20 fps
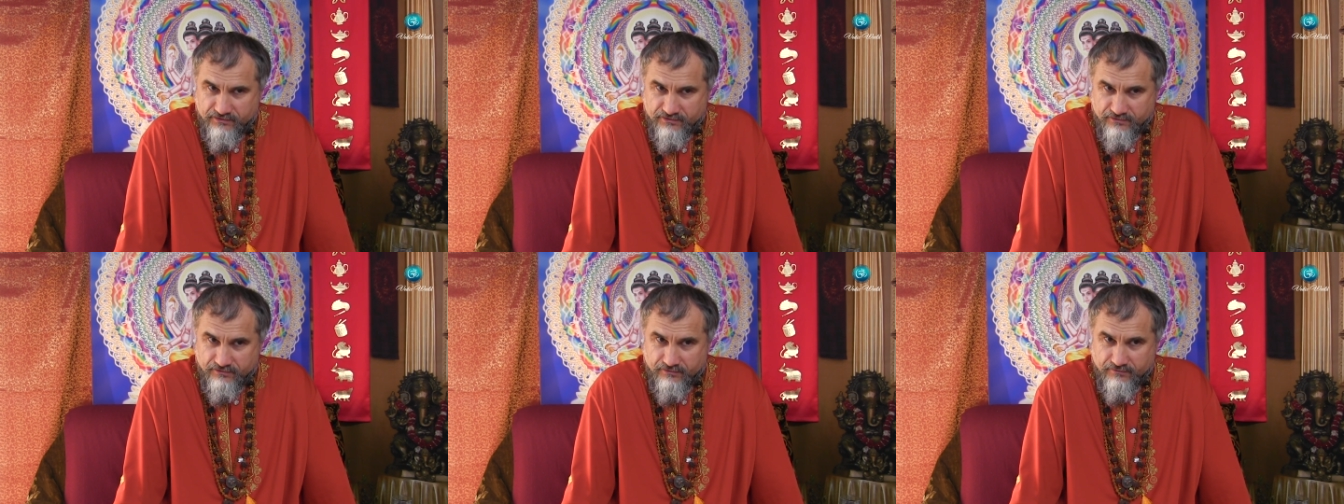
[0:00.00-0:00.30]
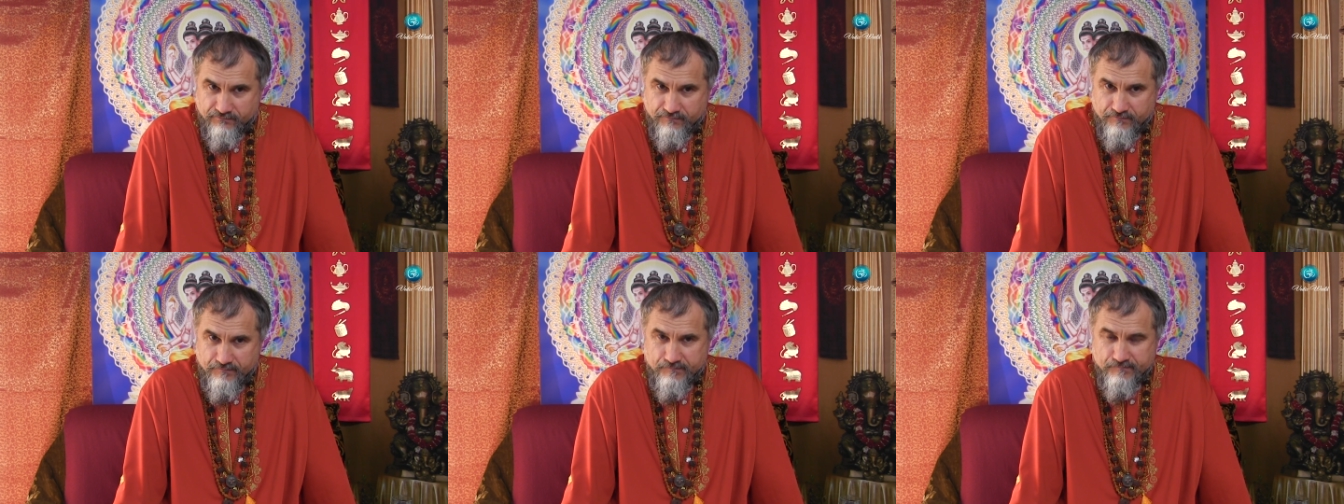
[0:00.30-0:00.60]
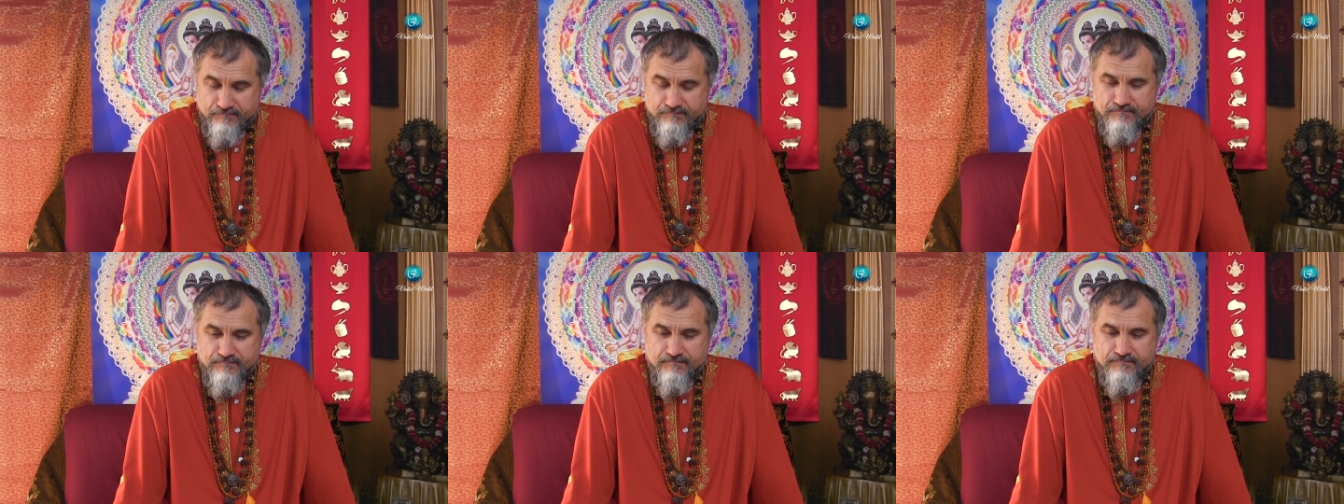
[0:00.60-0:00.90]
тел.
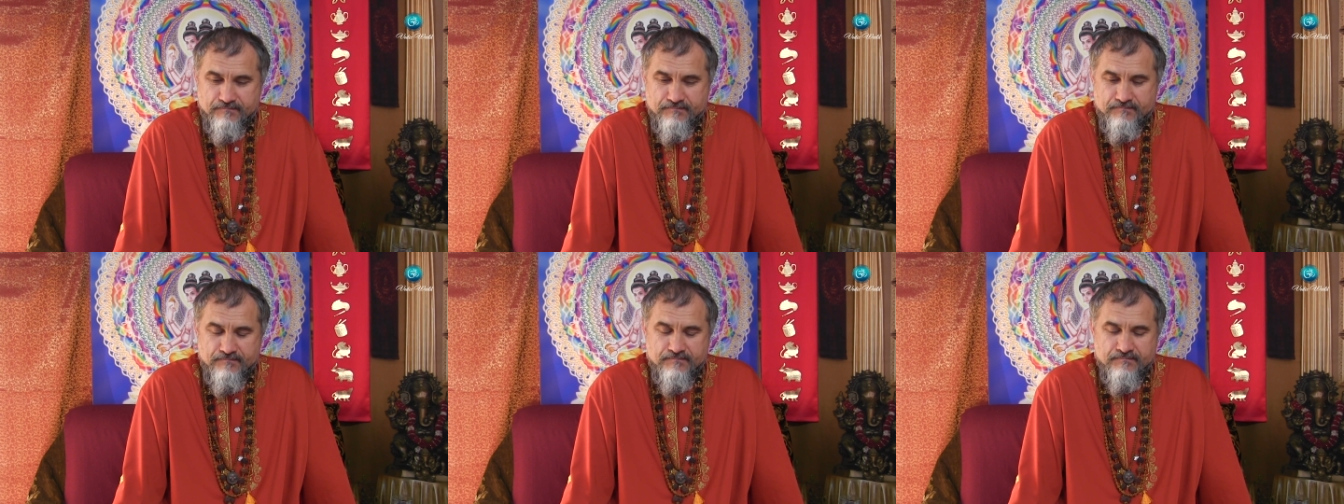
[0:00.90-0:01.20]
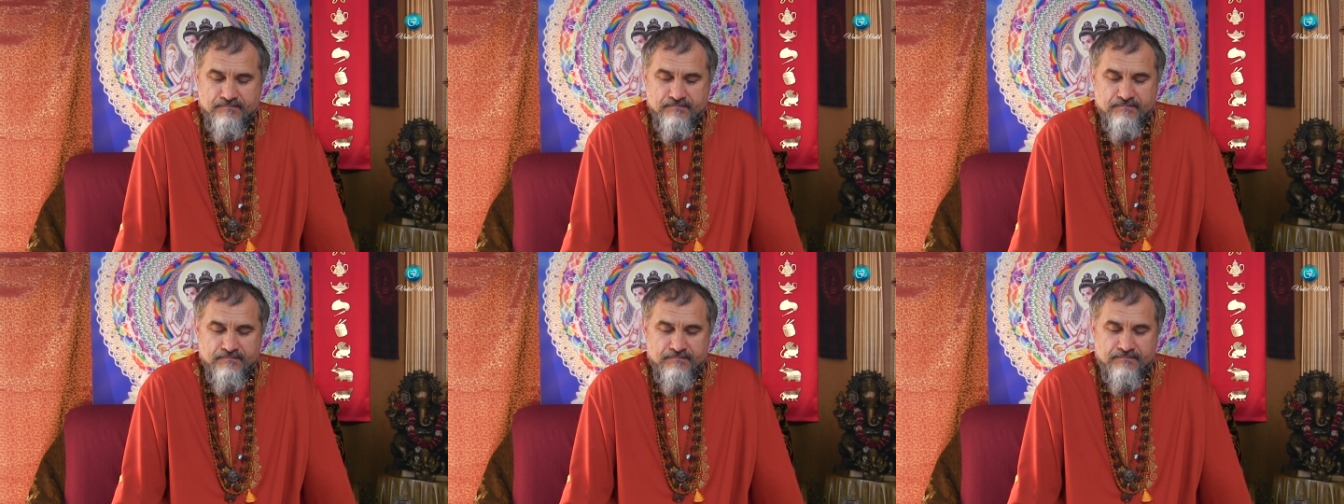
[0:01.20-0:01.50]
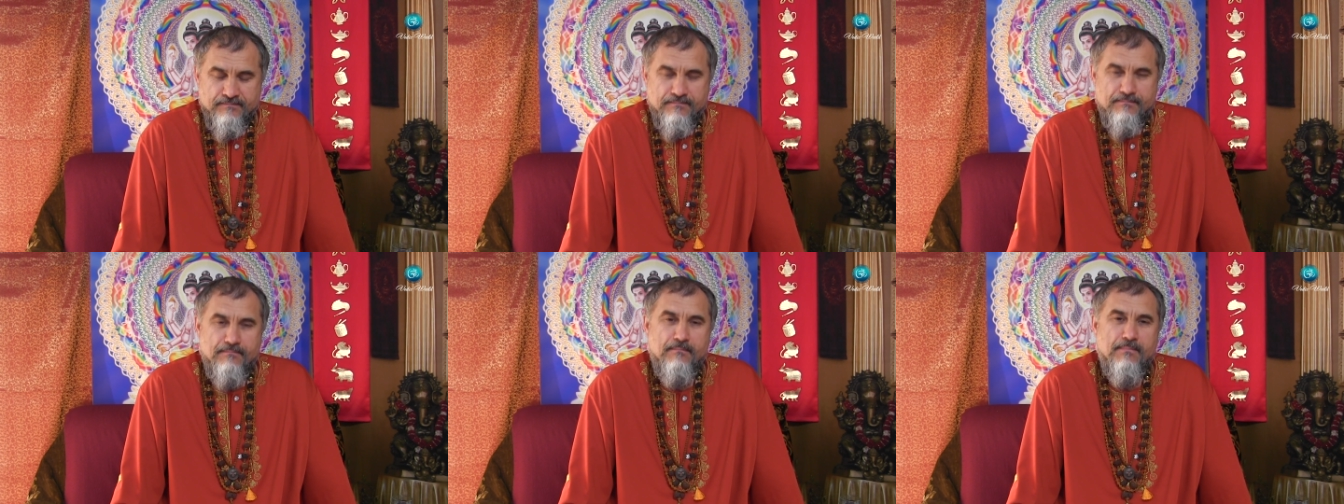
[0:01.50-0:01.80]

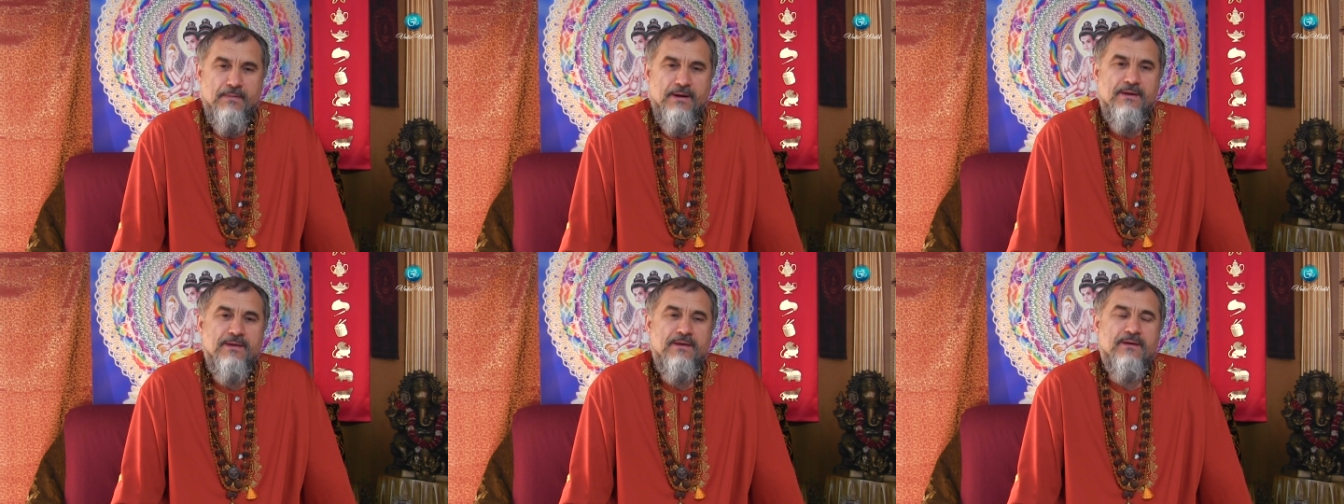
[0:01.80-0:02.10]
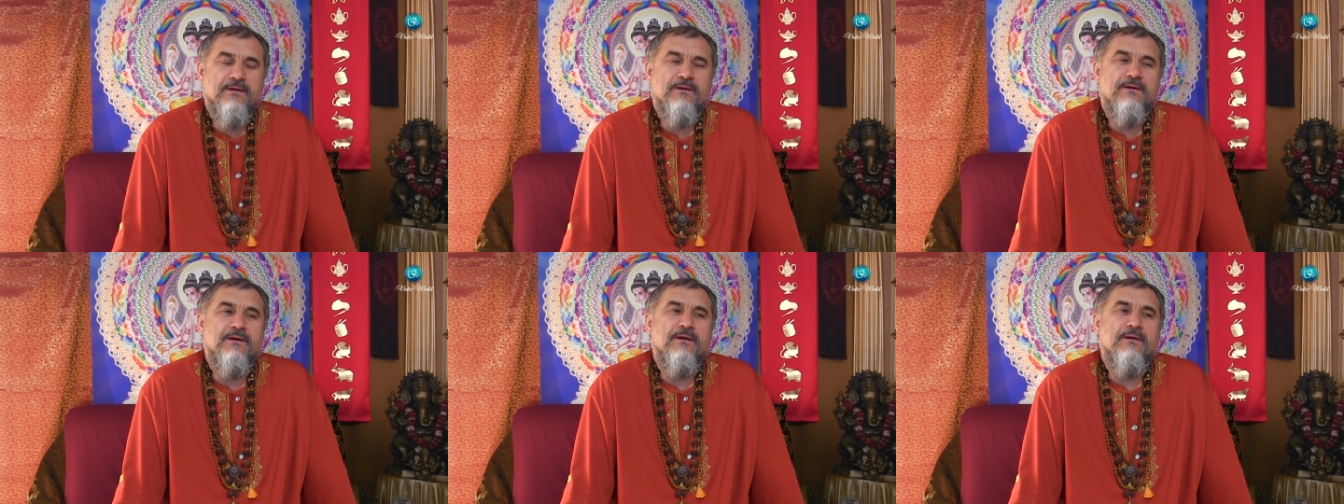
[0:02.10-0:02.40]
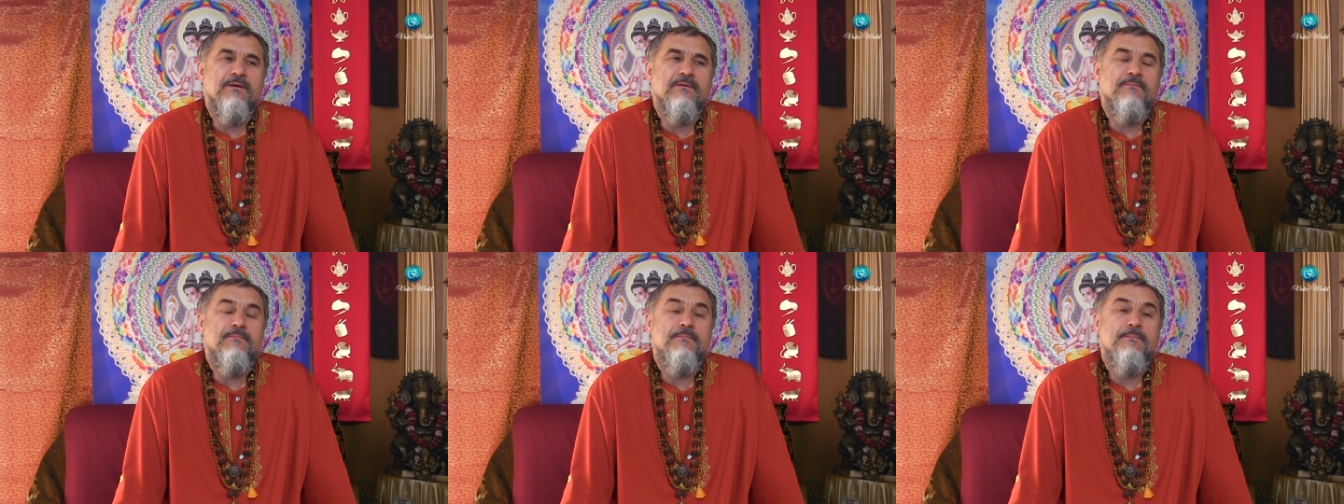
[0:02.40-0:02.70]
Майя
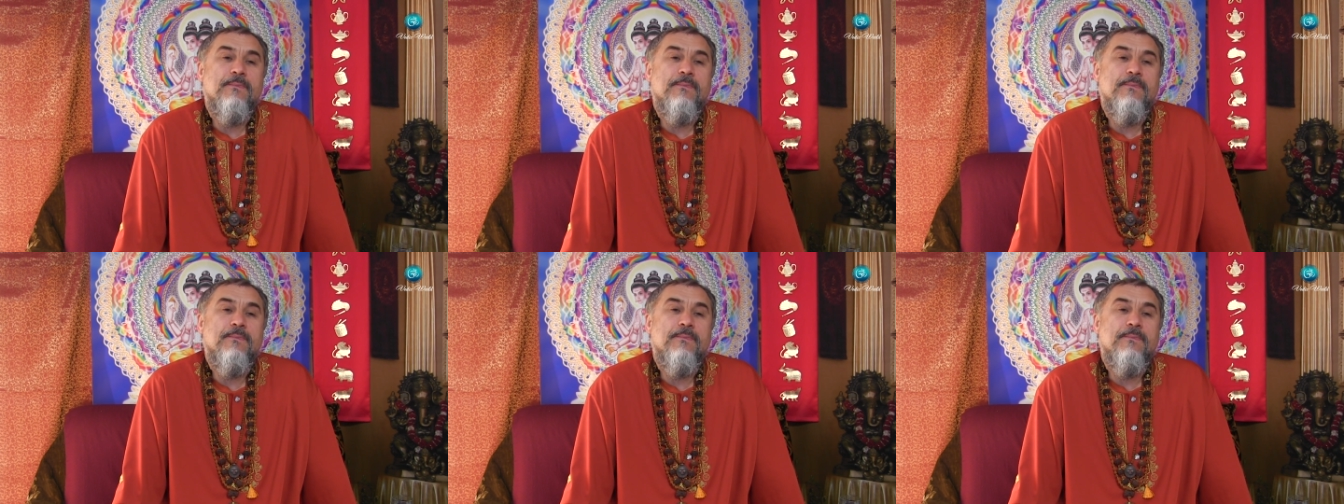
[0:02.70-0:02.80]
Кая.